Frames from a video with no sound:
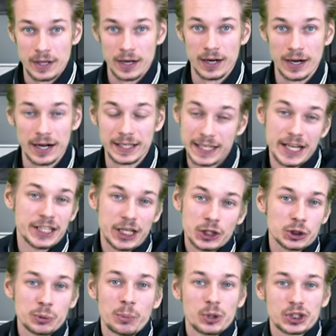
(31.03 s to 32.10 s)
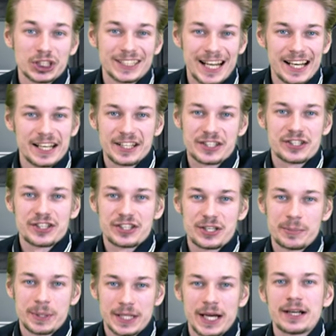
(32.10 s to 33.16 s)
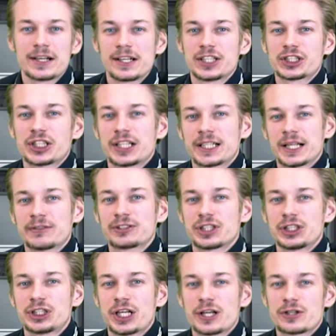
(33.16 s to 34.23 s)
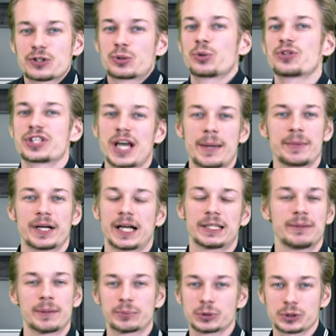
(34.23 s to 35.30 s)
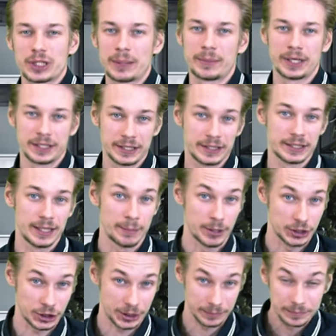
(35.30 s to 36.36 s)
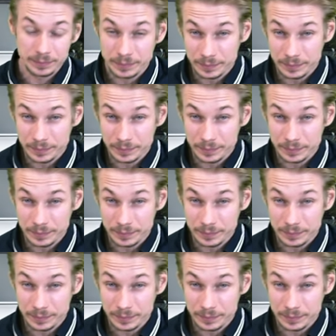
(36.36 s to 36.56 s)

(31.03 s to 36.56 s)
А, я не хожу больше на лекции и семинары, лишь иногда встречаюсь с друзьями, когда мы обсуждаем какие-то домашки.